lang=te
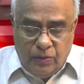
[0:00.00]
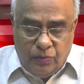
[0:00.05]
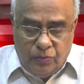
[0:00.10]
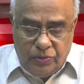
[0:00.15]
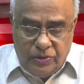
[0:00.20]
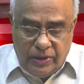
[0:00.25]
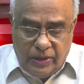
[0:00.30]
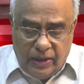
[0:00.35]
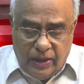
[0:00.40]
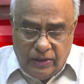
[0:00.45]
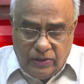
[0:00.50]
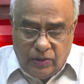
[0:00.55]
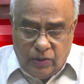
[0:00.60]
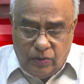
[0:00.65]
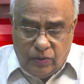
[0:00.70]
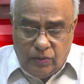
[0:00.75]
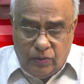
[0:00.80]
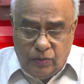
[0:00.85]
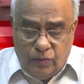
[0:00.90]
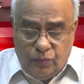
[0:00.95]

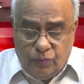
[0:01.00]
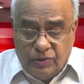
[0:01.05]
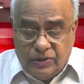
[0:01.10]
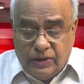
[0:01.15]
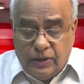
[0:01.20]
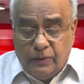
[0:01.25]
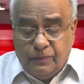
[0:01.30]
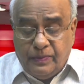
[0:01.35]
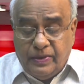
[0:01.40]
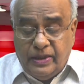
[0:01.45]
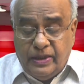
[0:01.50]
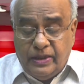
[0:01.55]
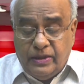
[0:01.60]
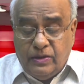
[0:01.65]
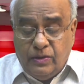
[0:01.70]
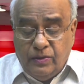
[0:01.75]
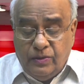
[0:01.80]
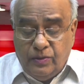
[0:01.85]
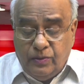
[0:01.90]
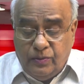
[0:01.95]
గుజరాత్లోను
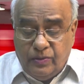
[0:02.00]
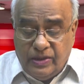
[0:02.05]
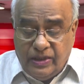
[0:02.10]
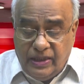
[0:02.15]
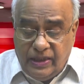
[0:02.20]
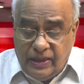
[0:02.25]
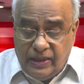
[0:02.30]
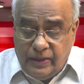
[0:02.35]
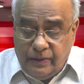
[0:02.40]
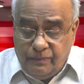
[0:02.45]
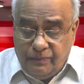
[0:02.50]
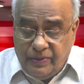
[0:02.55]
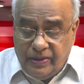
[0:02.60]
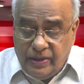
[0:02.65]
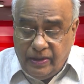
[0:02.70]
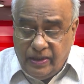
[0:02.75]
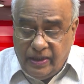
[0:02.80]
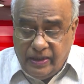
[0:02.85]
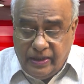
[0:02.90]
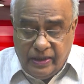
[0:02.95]
ఉత్తరప్రదేశ్లోను ఢిల్లీ
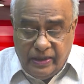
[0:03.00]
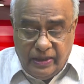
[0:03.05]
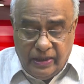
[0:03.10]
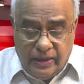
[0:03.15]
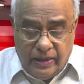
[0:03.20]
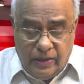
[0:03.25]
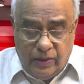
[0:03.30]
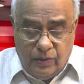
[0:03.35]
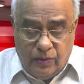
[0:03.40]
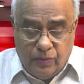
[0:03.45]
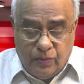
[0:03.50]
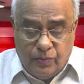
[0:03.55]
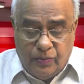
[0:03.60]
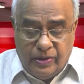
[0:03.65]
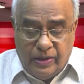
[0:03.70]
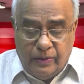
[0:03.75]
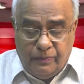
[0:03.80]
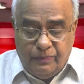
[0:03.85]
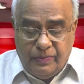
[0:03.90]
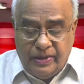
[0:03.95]
బీహార్ ఎన్నికల్లో
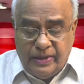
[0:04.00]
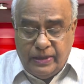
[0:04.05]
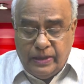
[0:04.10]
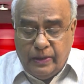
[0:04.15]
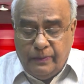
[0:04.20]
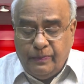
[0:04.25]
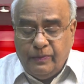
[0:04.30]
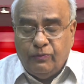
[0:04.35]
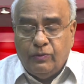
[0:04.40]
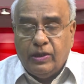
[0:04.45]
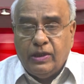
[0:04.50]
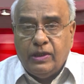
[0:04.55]
కూడా బీజేపీ